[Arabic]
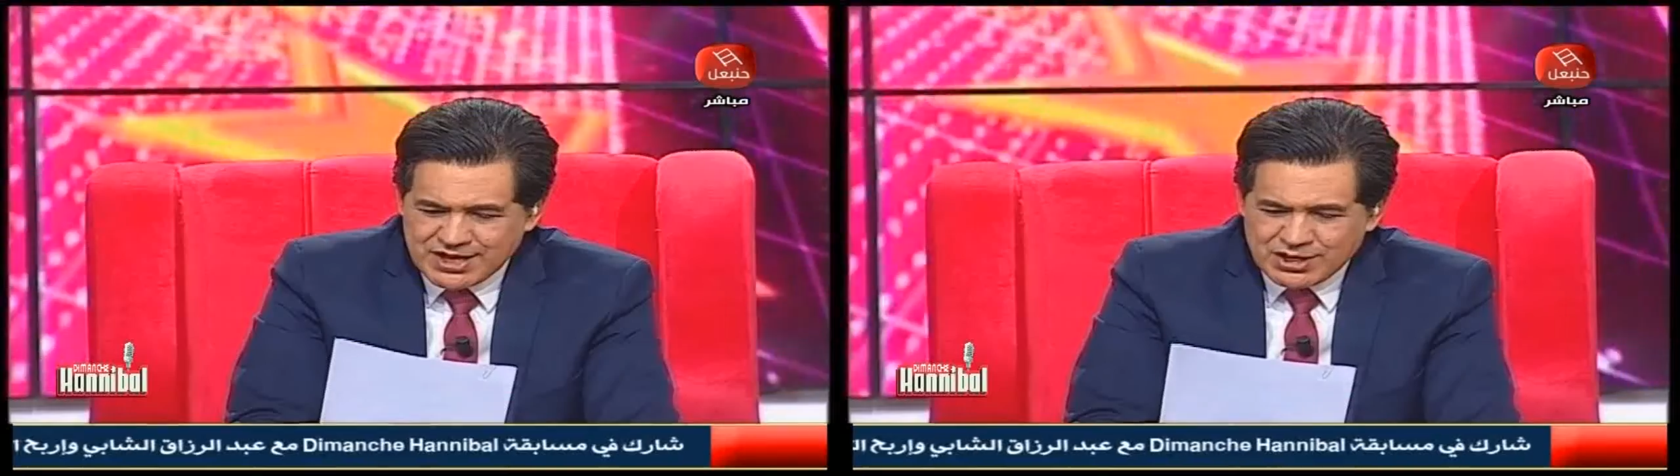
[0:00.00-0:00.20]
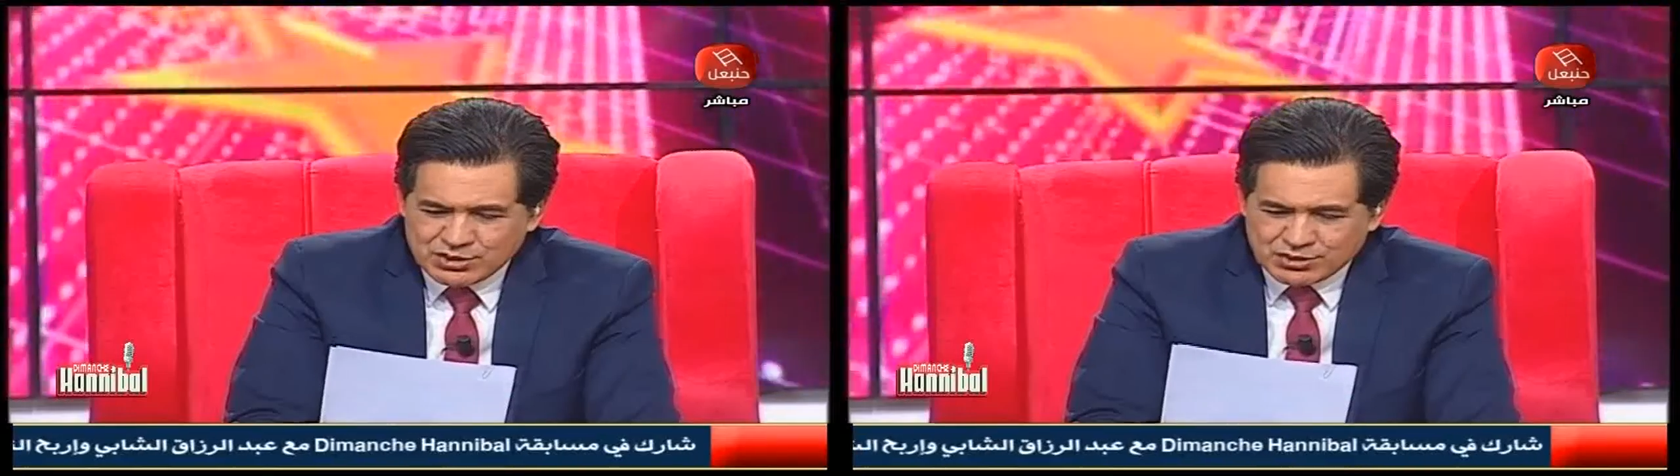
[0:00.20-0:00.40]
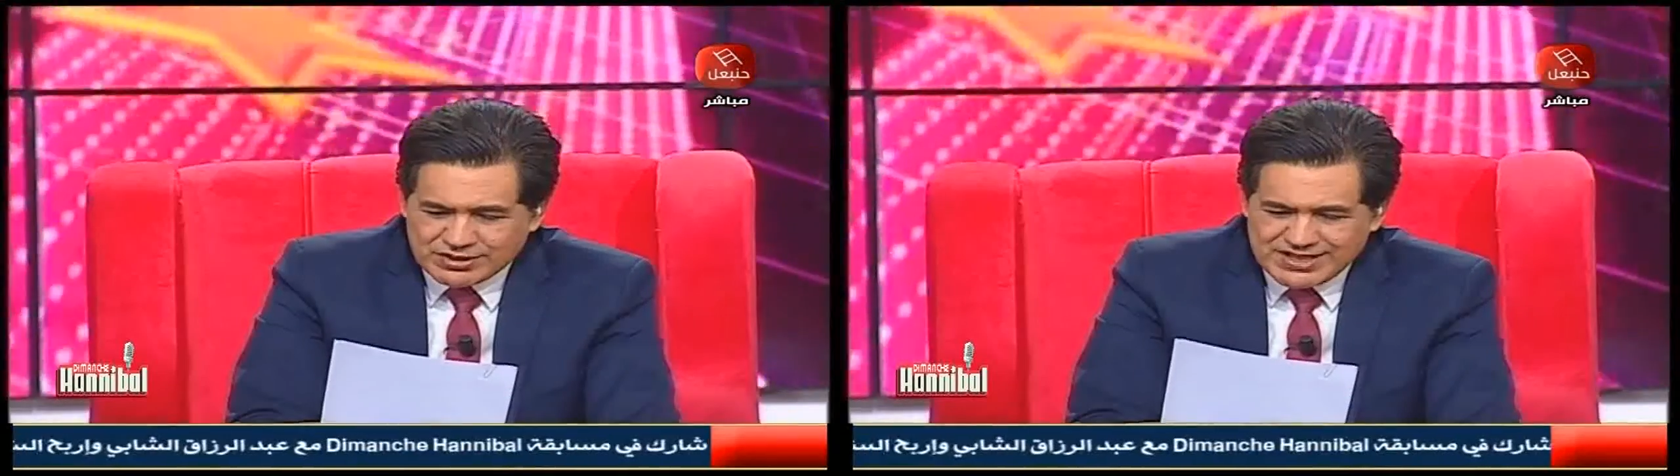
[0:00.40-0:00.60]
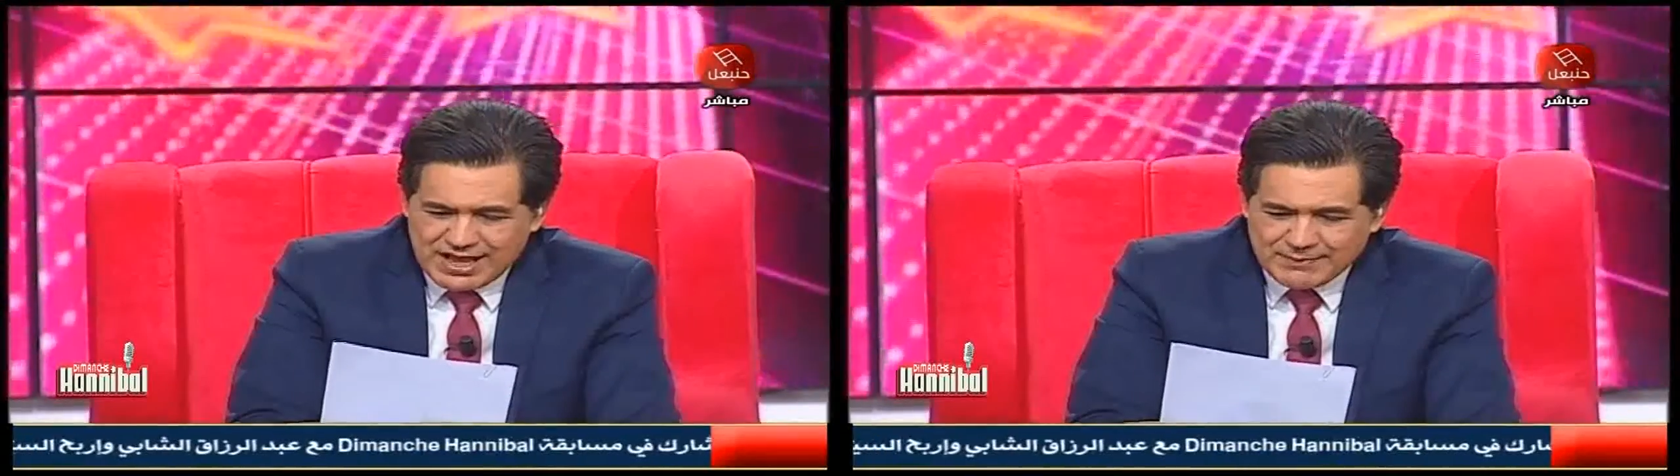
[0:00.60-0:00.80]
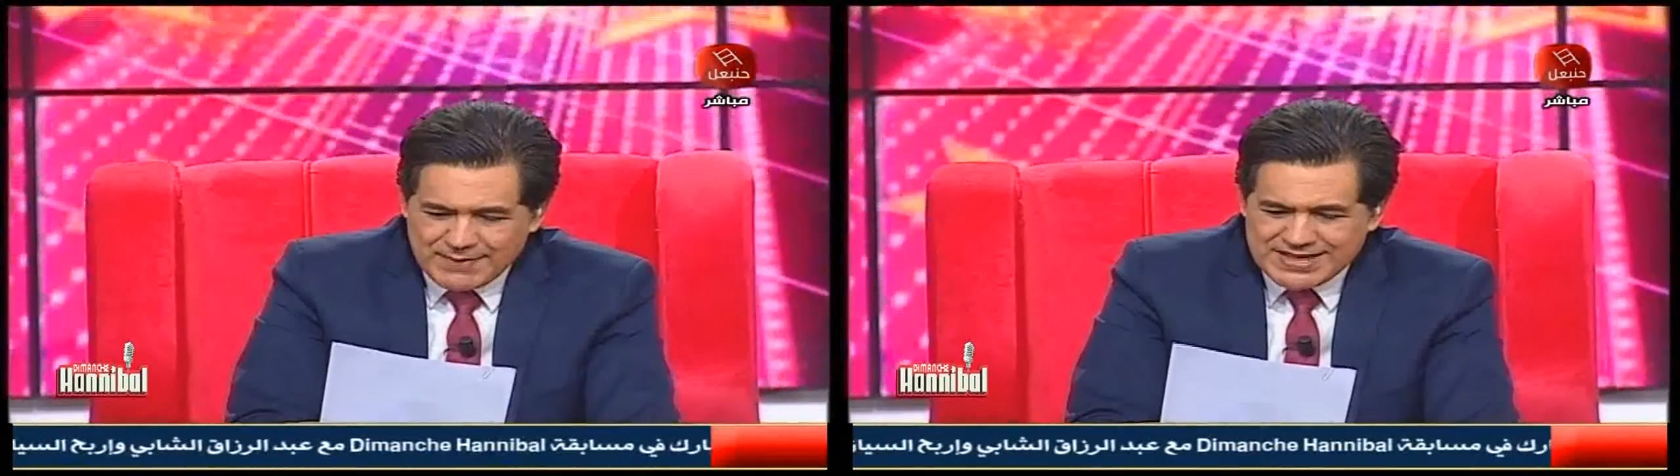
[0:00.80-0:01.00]
صورة
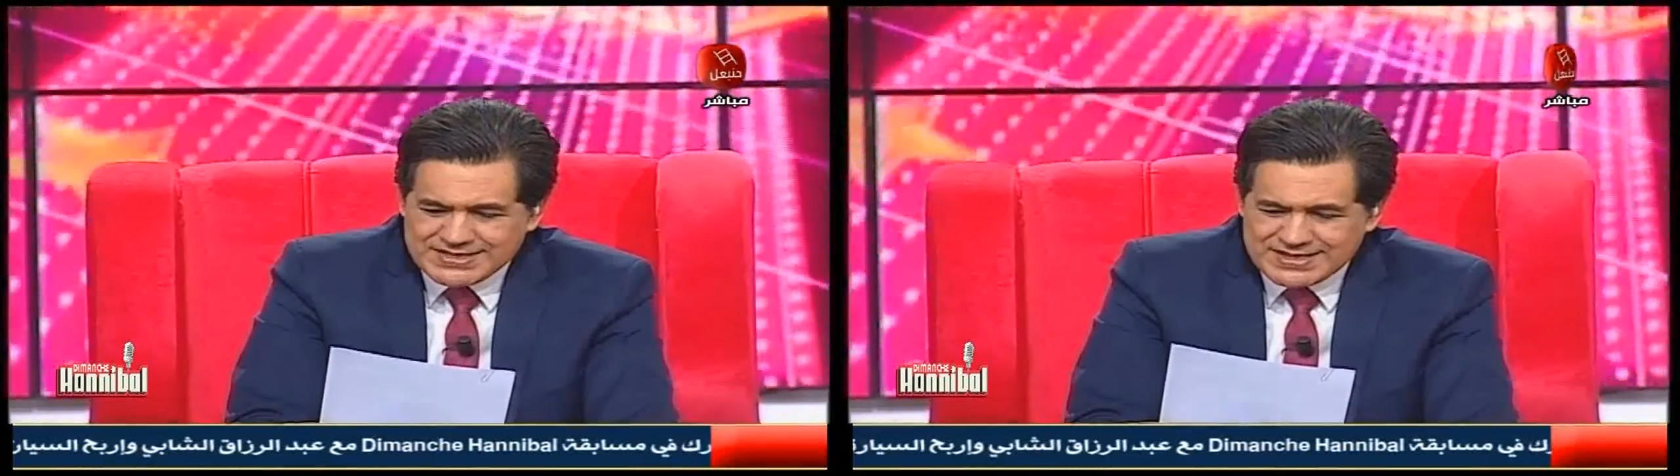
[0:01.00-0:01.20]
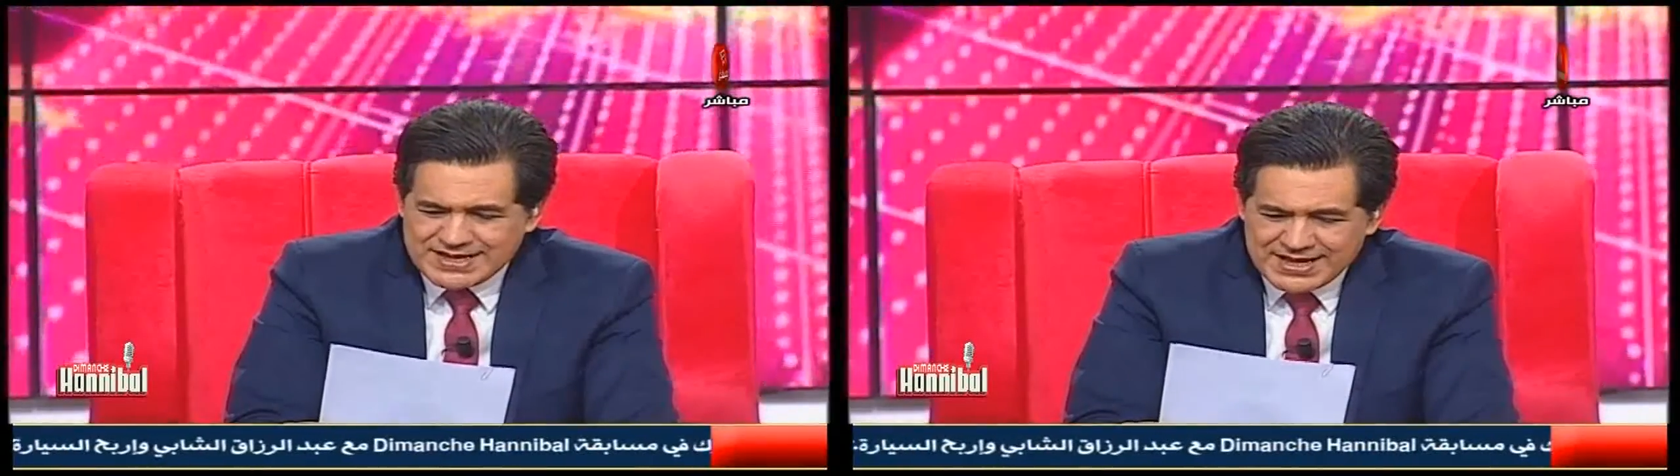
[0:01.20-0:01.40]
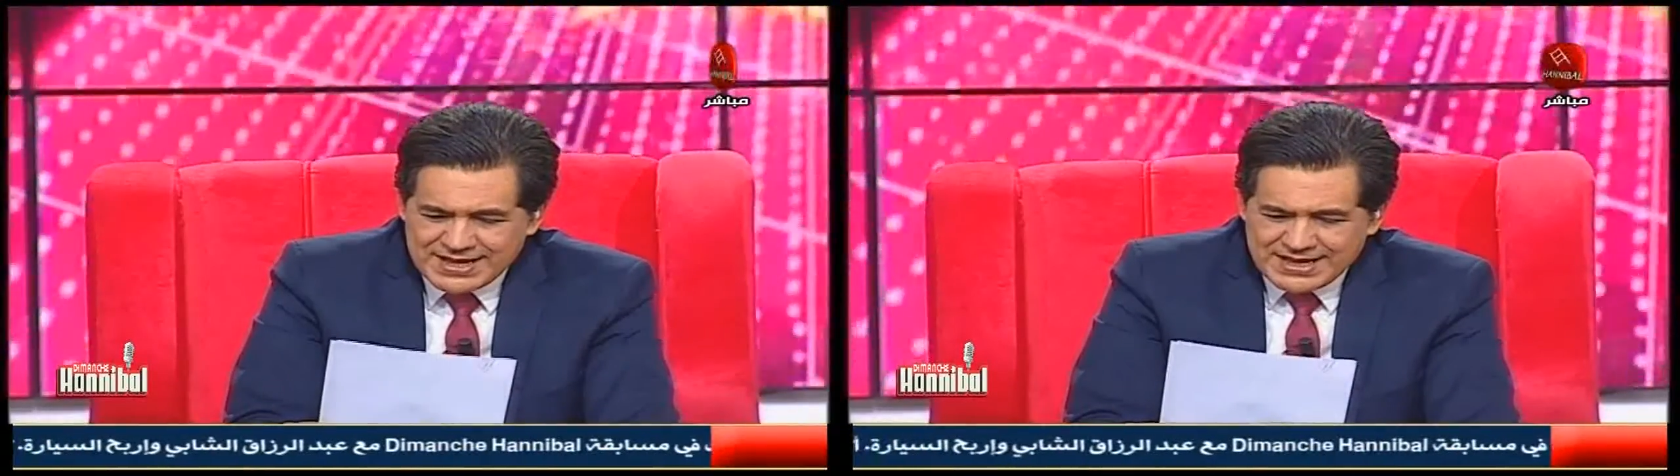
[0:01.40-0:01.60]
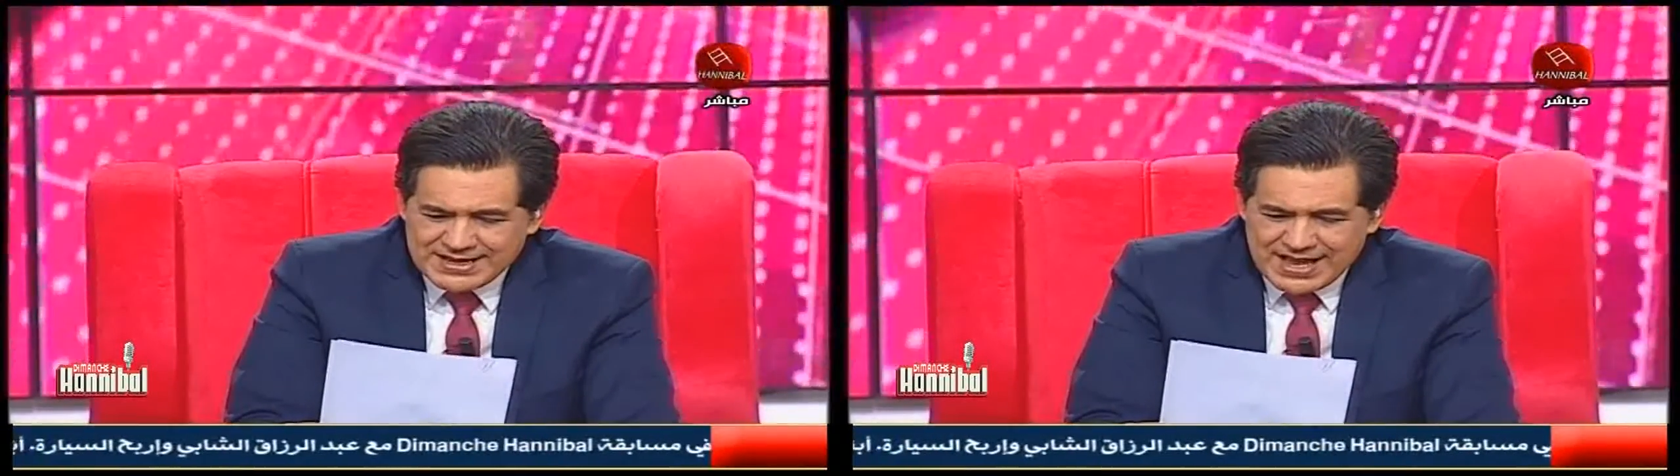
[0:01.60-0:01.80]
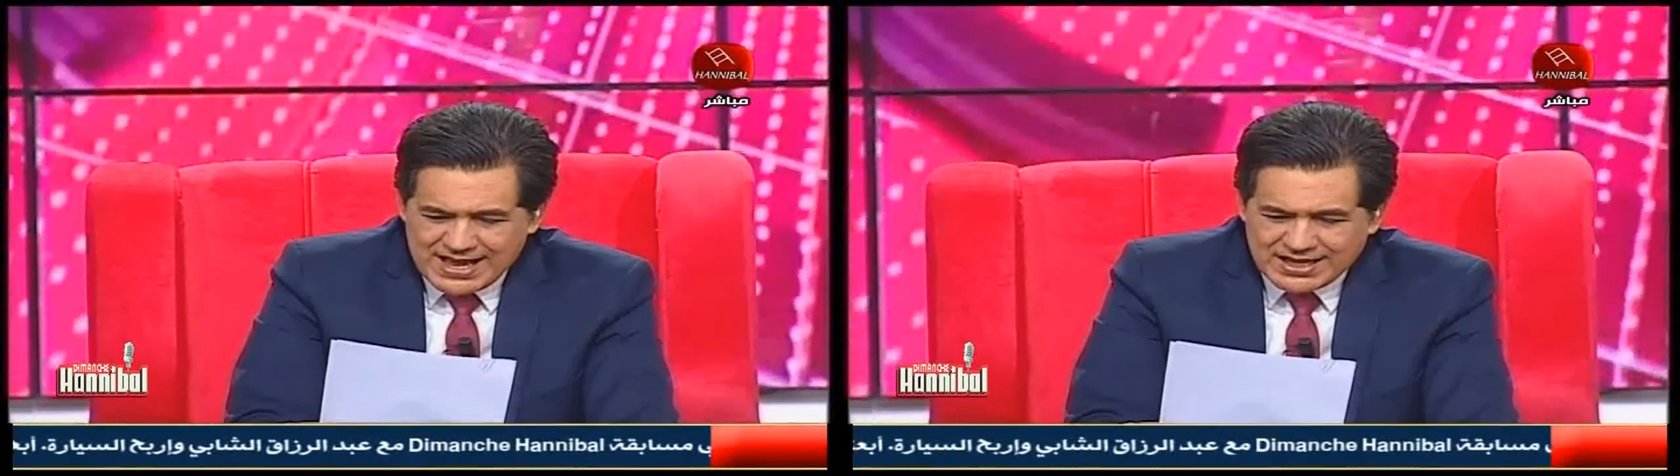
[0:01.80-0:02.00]
حمادي
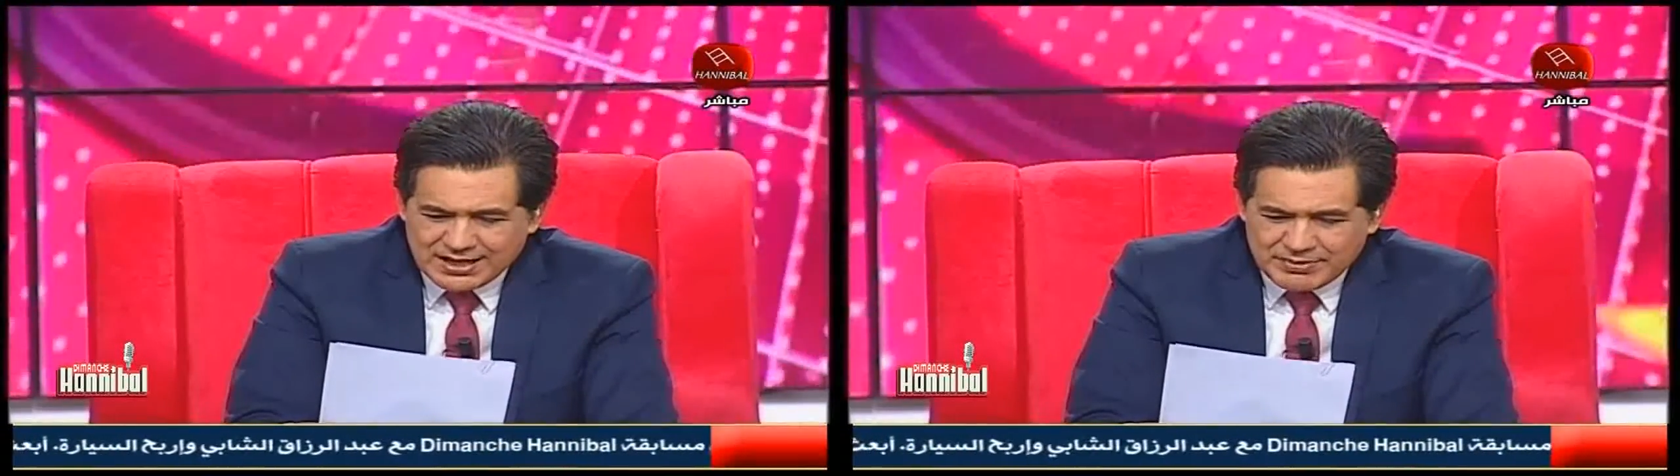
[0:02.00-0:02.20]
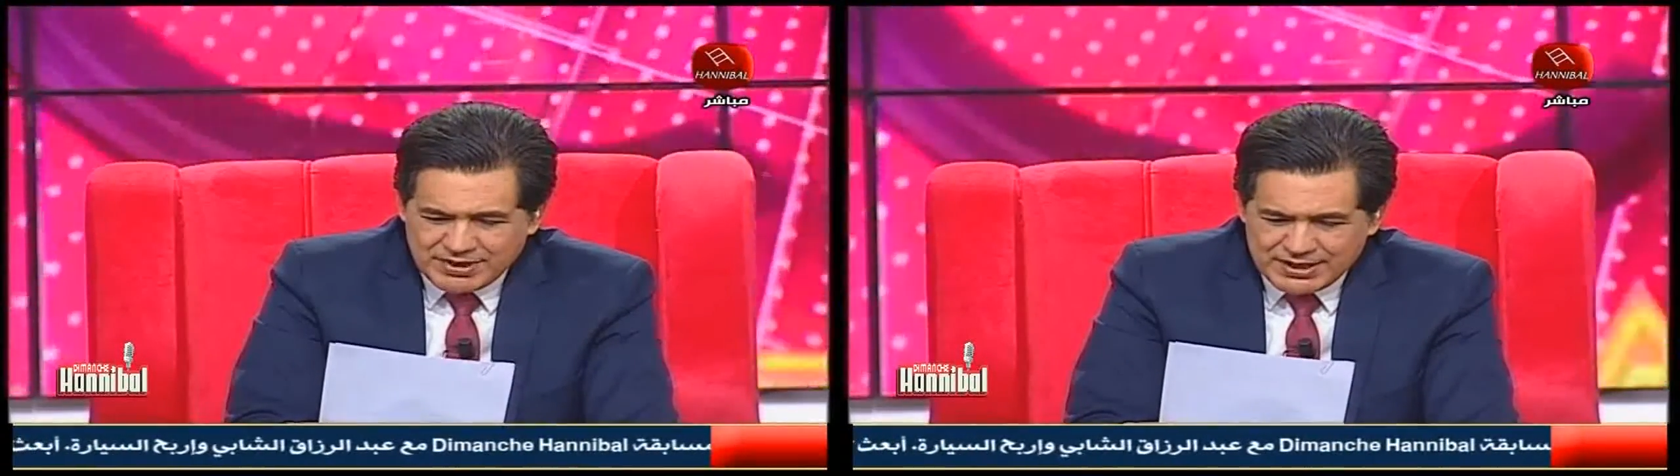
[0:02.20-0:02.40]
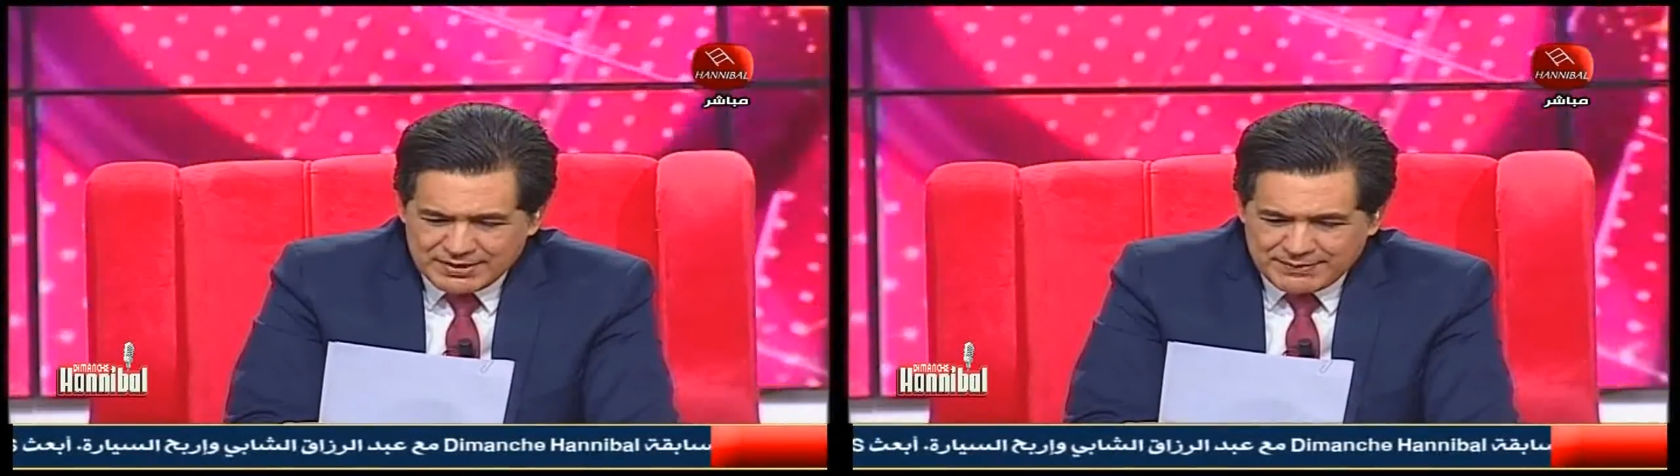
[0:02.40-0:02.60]
العقربي